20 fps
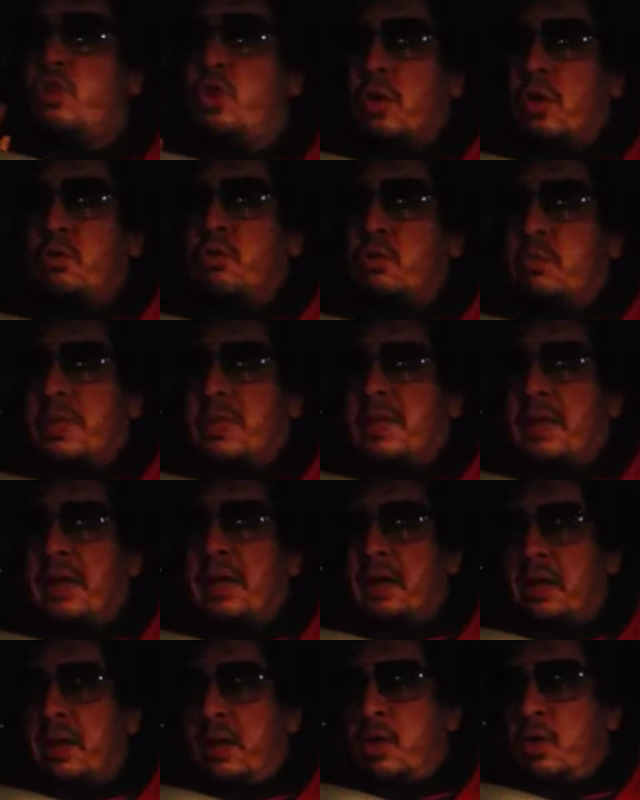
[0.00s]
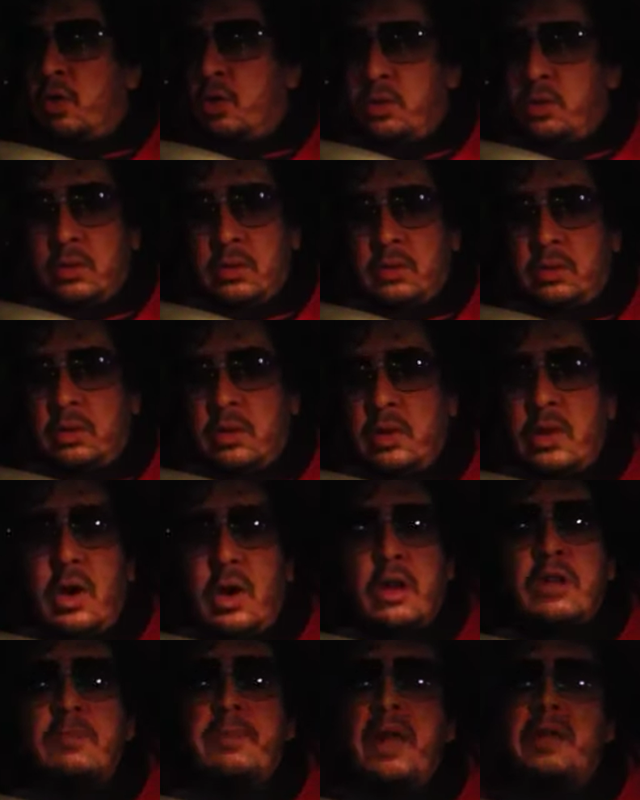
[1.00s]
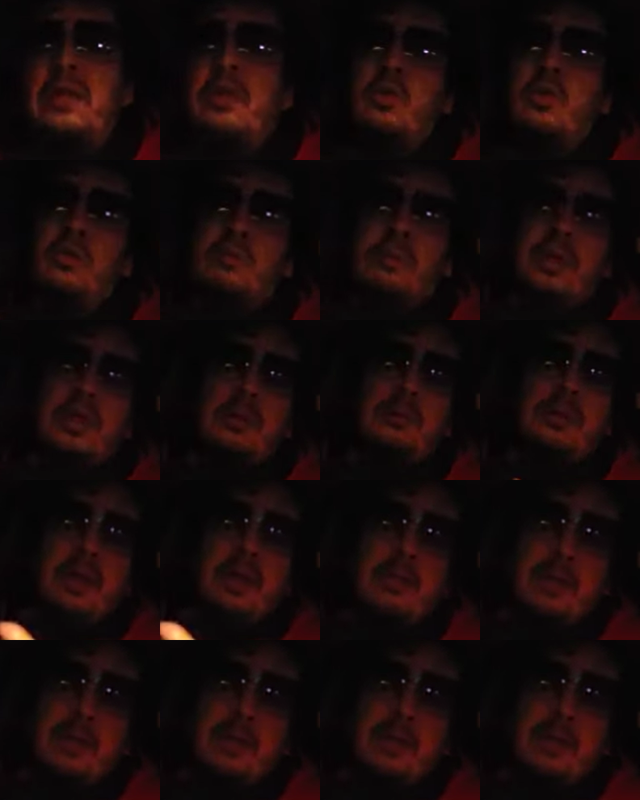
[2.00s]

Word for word: tonnes de métal. Une, grande partie de notre PIB est